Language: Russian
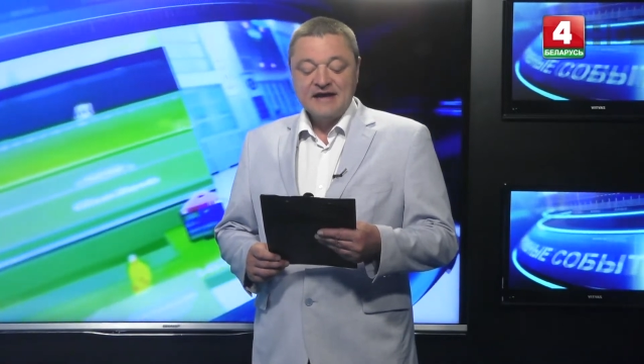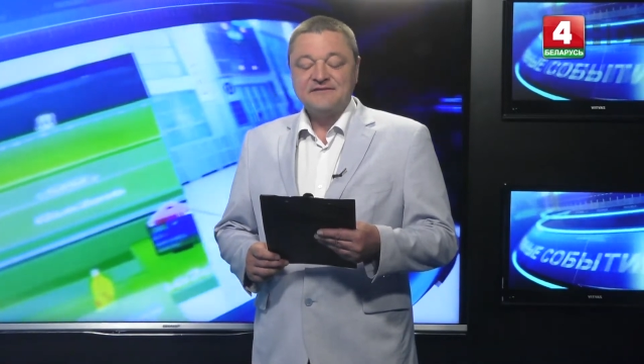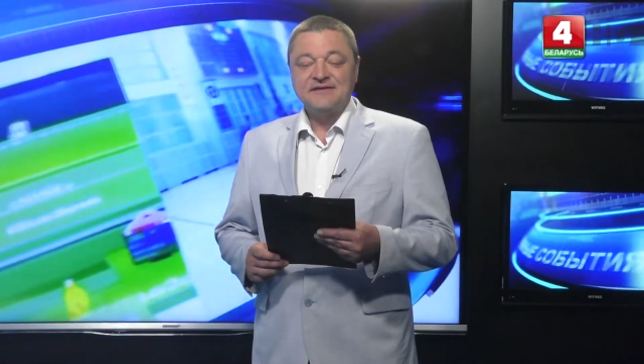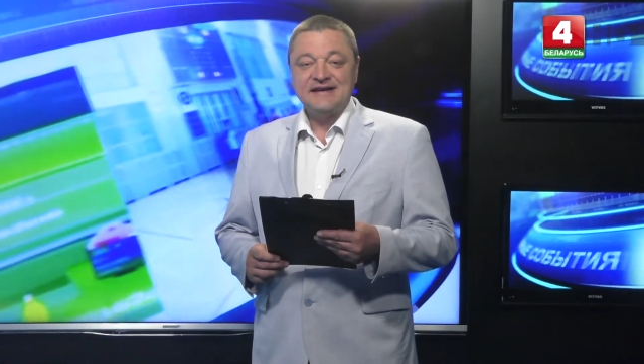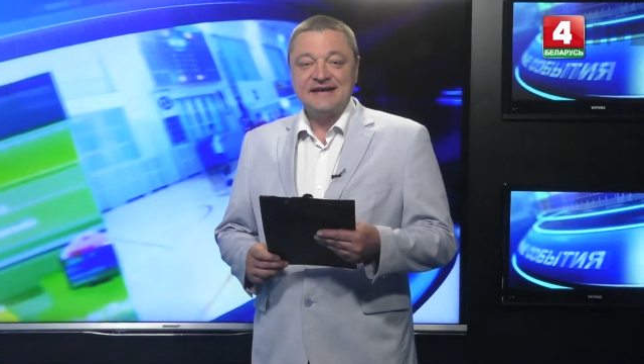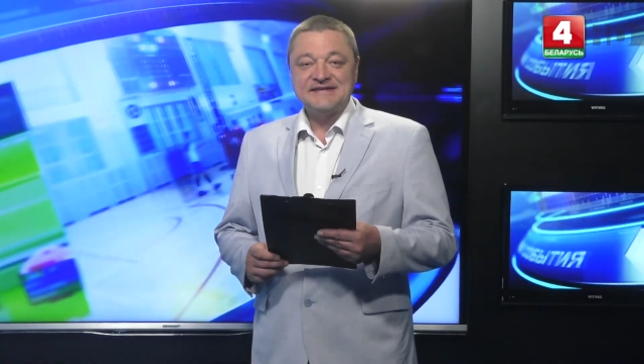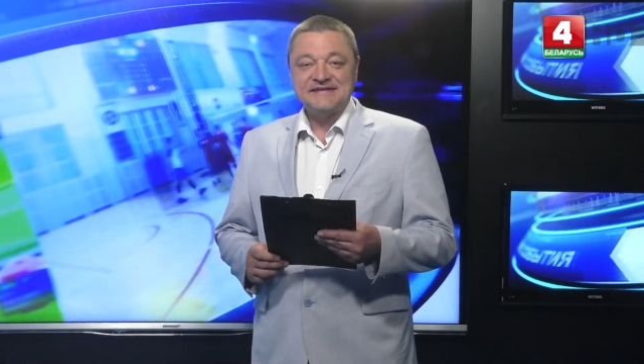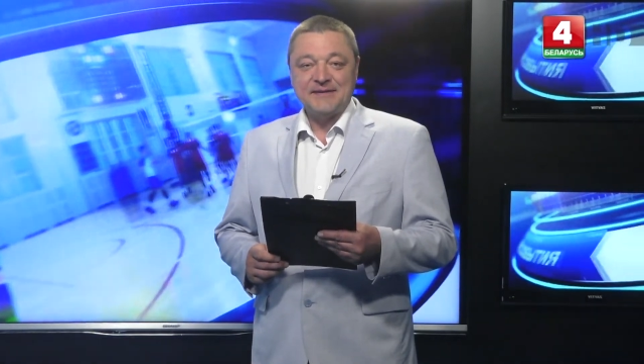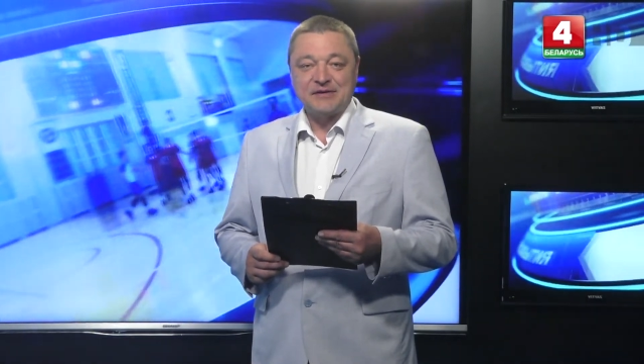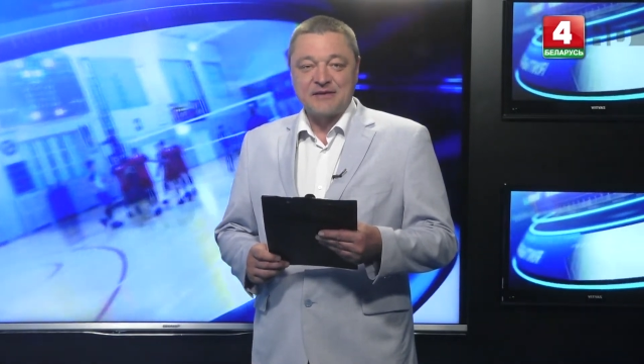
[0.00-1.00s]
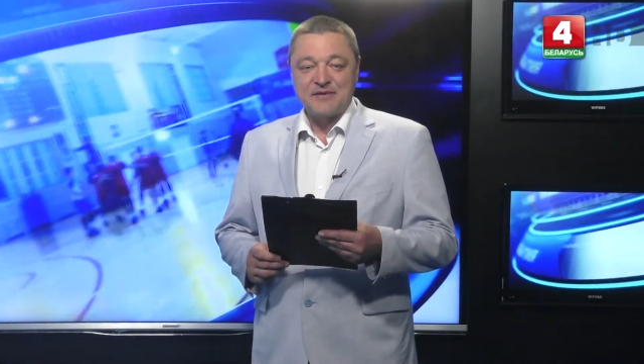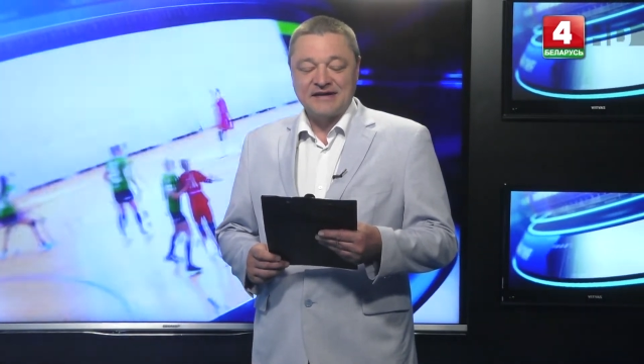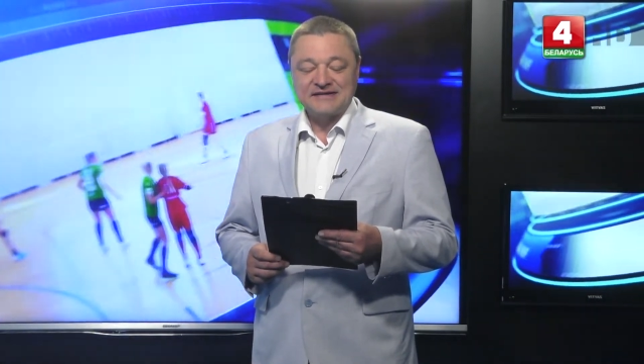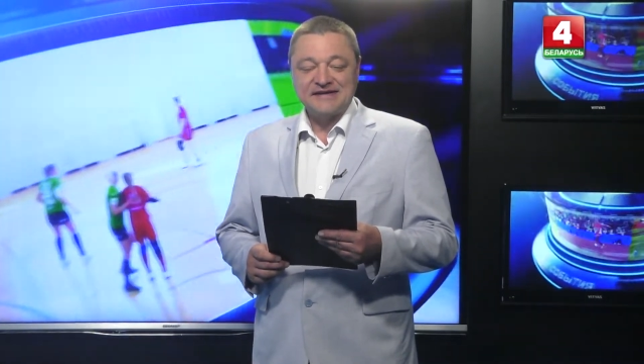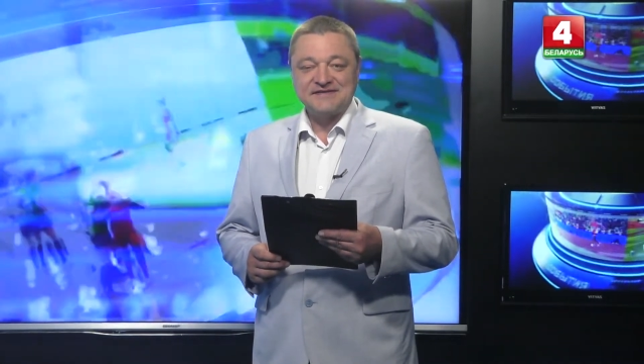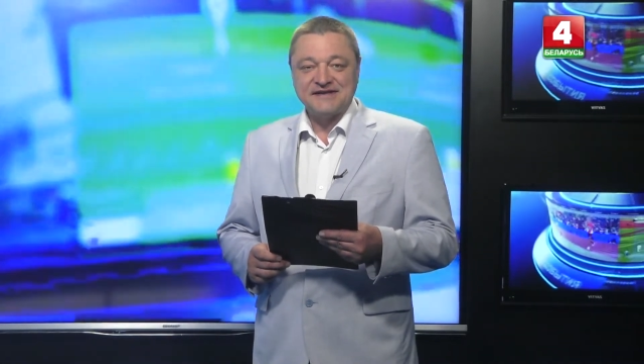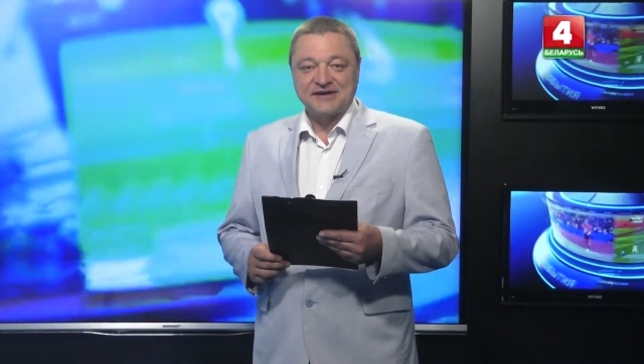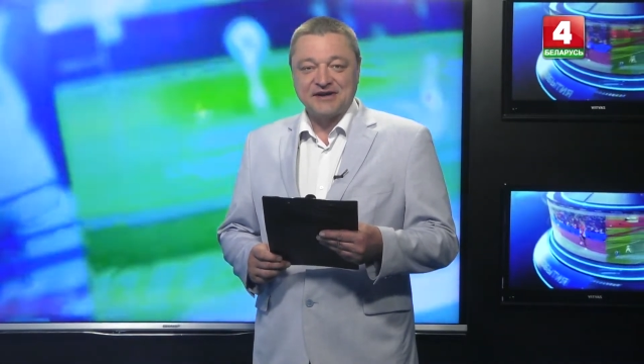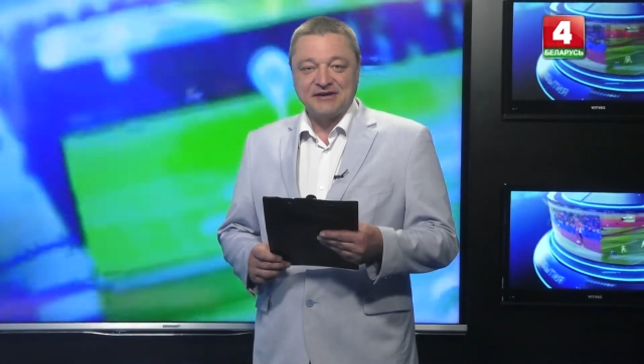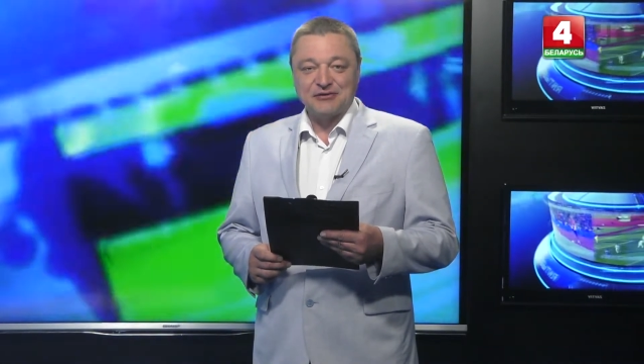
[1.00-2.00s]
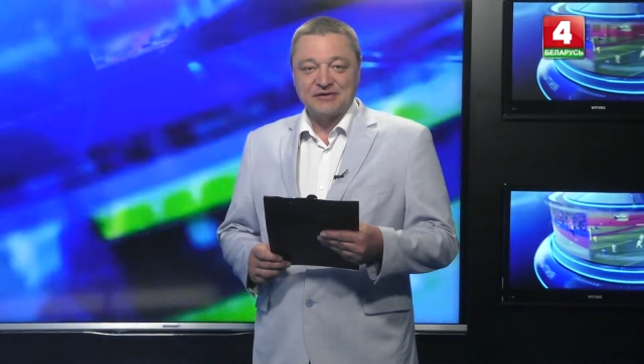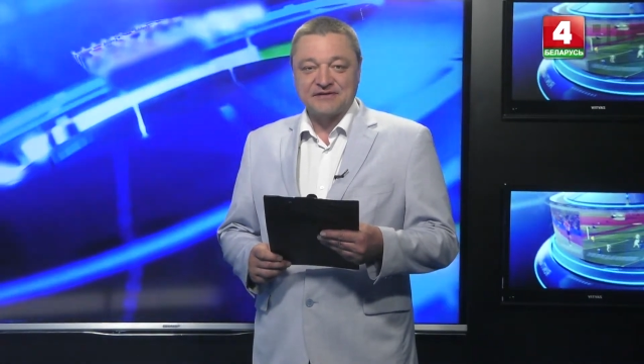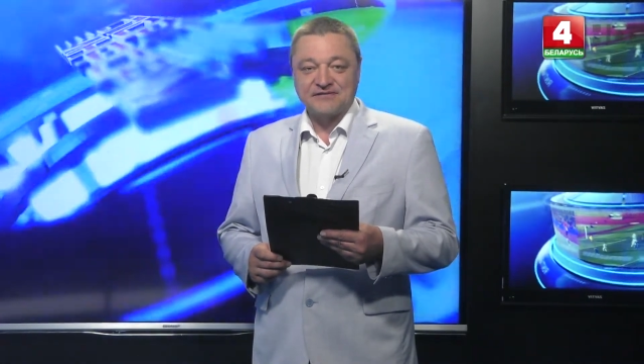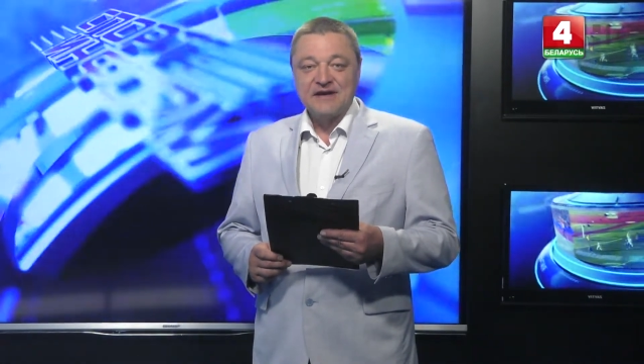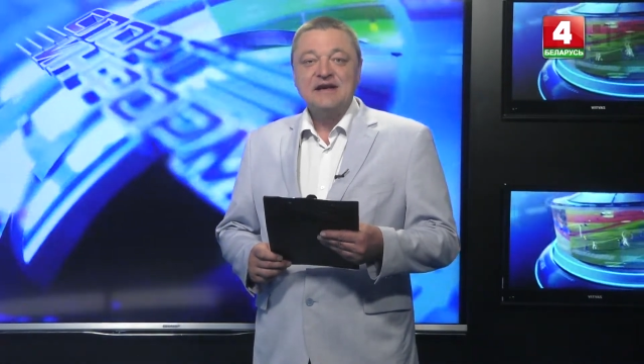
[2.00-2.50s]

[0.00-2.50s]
вели семь команд из всех регионов